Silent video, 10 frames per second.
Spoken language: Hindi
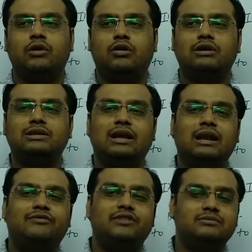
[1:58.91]
बिकॉज अगर
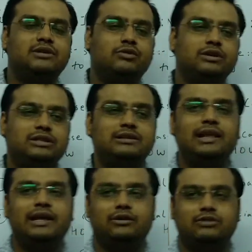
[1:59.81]
आप फर्म से कोई चीज़
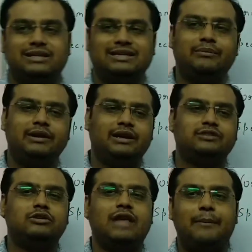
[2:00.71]
ले रहे हो जैसे आप
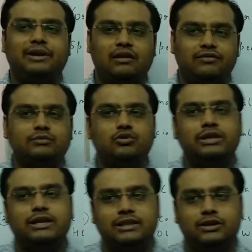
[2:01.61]
इंटरेस्ट ऑन कैपिटल फर्म को
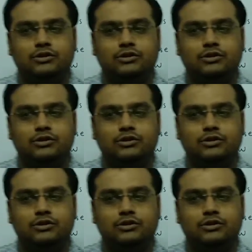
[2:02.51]
देते